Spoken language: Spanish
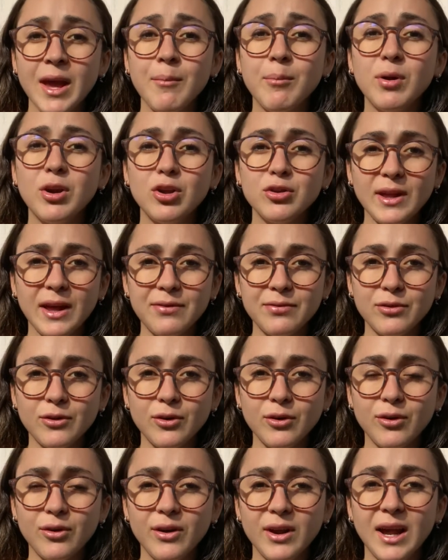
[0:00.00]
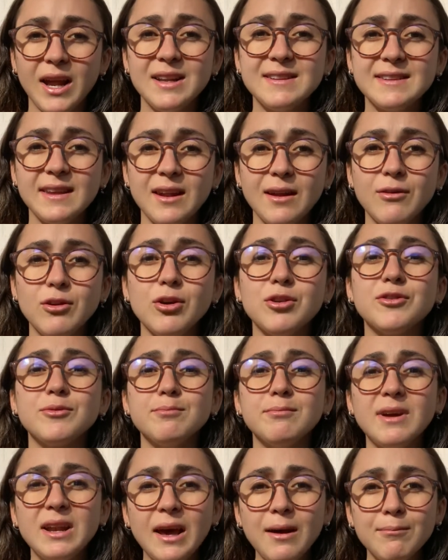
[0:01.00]
Por lo tanto, el cerebro es
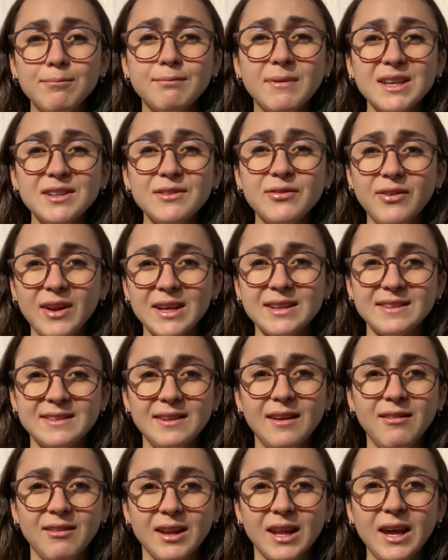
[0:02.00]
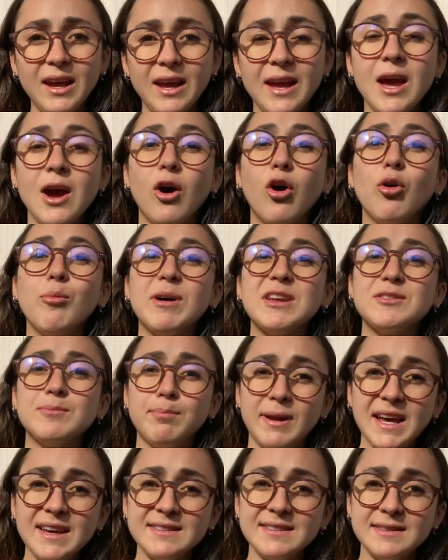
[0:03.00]
más flexible o más
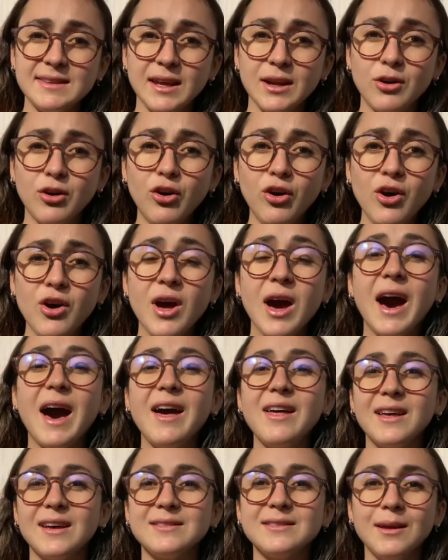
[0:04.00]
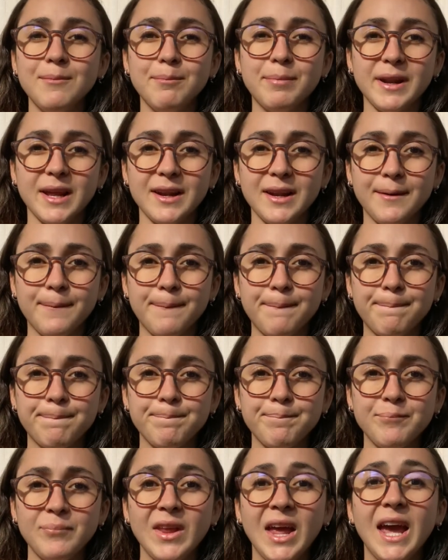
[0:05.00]
plástico a edad temprana.
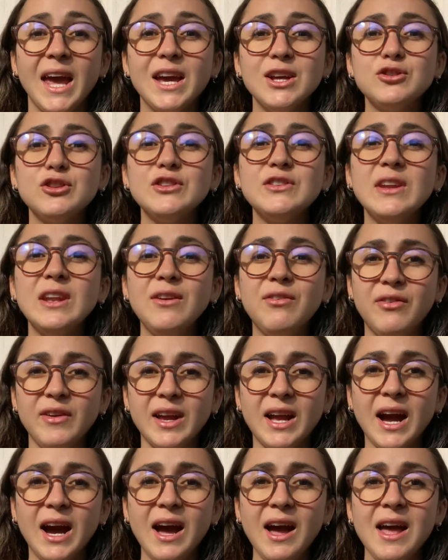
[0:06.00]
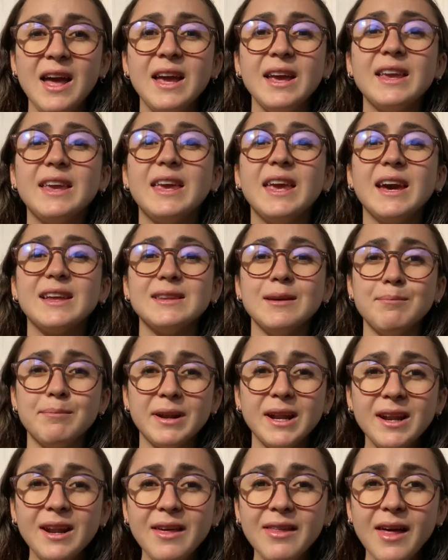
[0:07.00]
Esto significa que a
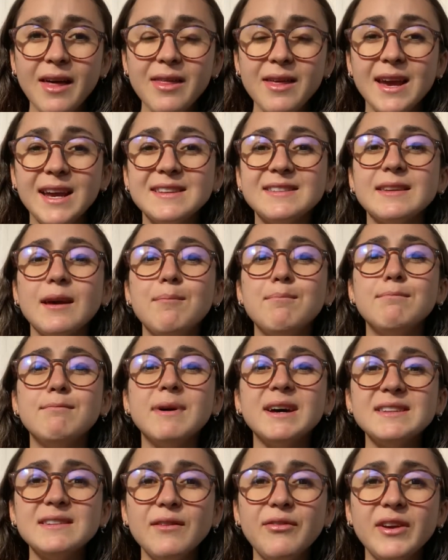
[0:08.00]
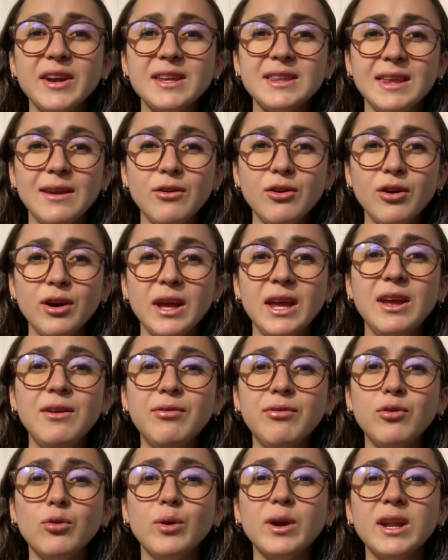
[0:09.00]
temprana edad es más efectivo
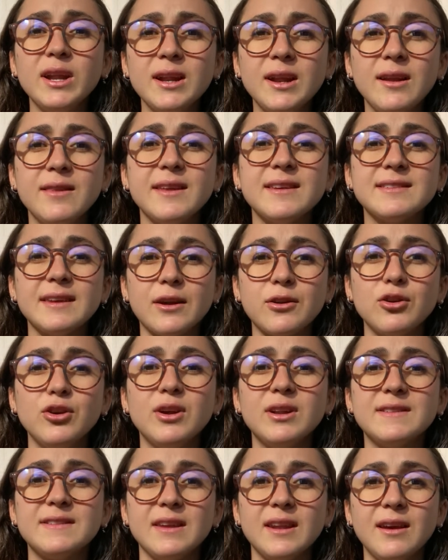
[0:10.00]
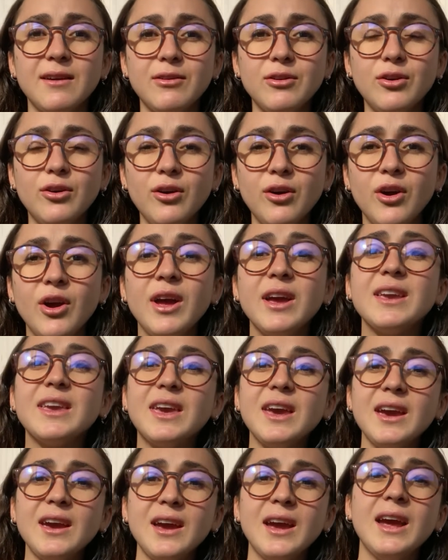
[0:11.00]
influir en el desarrollo del cerebro
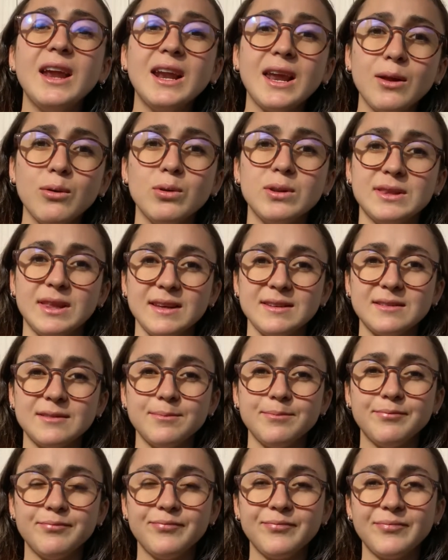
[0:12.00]
que en la adultez.